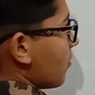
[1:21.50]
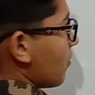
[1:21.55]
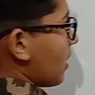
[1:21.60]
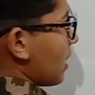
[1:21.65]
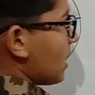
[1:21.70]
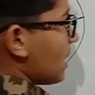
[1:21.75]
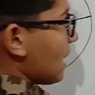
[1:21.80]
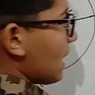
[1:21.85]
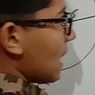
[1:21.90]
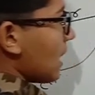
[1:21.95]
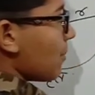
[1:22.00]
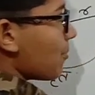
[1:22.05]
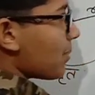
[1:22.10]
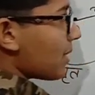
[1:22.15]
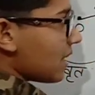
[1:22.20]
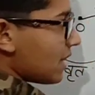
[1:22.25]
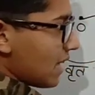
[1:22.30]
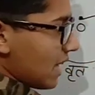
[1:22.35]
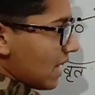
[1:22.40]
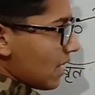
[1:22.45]
वृत्त की
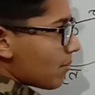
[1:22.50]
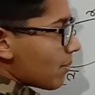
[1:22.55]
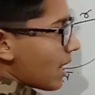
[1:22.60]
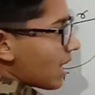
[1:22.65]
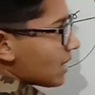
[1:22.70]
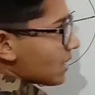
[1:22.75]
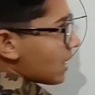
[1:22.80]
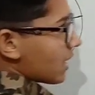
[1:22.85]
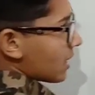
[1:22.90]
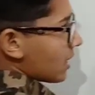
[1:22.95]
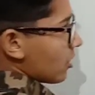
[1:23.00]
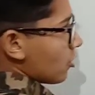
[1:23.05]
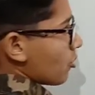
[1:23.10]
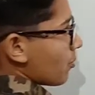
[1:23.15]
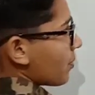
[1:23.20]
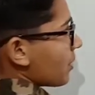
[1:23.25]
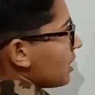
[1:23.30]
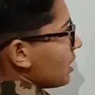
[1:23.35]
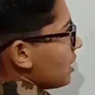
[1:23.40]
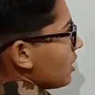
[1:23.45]
प्रीधि की बात करते हैं
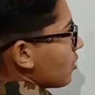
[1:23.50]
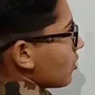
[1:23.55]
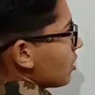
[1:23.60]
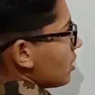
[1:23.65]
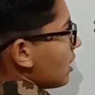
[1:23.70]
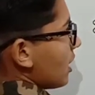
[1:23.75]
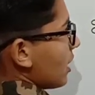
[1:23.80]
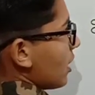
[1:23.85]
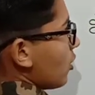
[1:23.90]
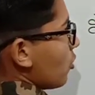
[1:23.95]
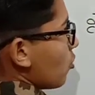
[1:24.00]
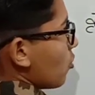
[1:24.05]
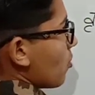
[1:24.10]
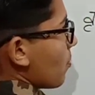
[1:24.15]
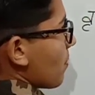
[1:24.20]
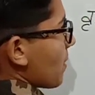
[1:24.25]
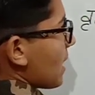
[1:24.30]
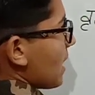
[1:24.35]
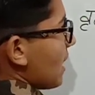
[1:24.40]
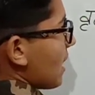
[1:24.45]
तो प्रीधि होती है टू
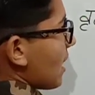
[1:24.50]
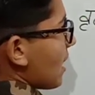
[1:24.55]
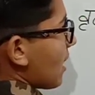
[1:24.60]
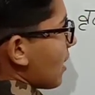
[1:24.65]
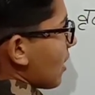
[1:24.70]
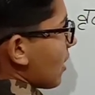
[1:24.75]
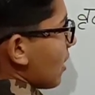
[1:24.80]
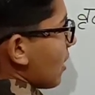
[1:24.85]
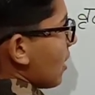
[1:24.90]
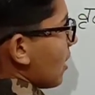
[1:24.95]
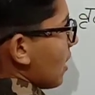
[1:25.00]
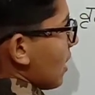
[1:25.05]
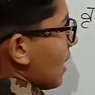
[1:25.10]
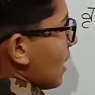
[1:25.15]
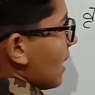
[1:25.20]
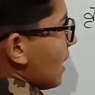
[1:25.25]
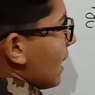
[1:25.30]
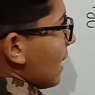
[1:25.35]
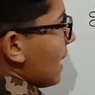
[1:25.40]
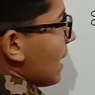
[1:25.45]
पाई आर
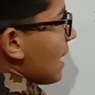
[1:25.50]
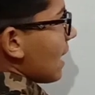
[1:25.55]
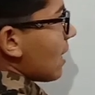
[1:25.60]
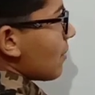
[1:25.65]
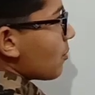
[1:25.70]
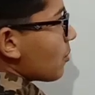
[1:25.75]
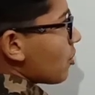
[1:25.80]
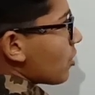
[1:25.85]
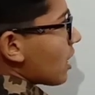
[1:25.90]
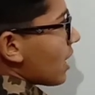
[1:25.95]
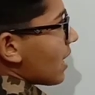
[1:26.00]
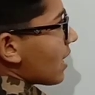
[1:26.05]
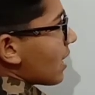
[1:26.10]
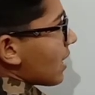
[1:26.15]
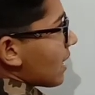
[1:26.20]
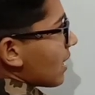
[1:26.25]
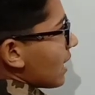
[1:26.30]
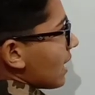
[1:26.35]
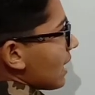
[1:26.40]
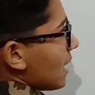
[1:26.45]
लेकिन आपको क्या
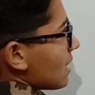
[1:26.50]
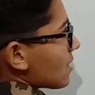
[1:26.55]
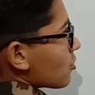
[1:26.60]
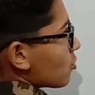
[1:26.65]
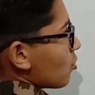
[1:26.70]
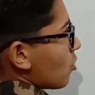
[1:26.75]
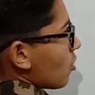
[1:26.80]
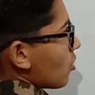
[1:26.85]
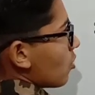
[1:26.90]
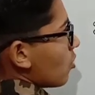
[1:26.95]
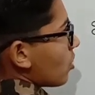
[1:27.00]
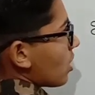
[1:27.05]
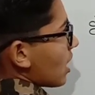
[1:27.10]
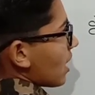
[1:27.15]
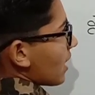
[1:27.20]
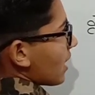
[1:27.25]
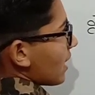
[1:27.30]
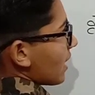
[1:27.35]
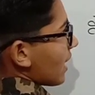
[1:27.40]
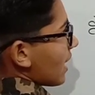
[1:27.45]
करना है कि इस दो को
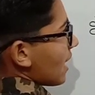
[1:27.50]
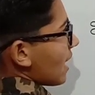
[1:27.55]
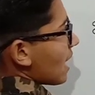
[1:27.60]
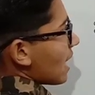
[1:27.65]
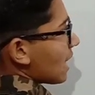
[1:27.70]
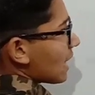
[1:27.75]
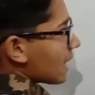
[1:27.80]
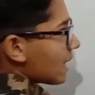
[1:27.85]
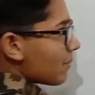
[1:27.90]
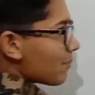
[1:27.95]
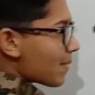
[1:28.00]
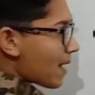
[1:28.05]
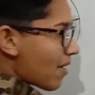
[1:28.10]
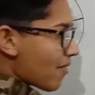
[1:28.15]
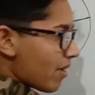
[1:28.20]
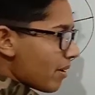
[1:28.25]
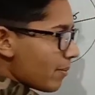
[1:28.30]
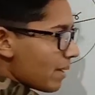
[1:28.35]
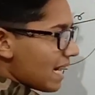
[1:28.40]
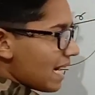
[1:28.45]
उठा करके आर की
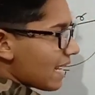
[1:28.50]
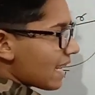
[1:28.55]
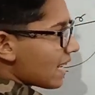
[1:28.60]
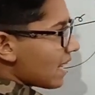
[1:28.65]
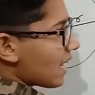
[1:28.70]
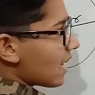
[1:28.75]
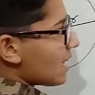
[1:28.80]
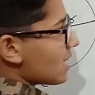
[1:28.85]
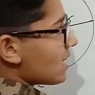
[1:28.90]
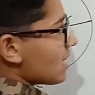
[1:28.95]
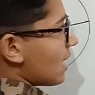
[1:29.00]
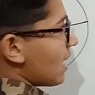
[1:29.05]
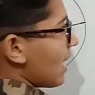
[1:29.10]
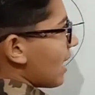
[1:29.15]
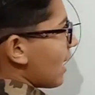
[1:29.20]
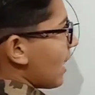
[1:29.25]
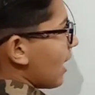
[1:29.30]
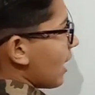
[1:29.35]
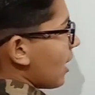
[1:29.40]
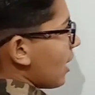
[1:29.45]
पावर में लेकर के जाना
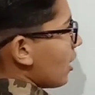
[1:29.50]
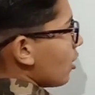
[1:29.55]
है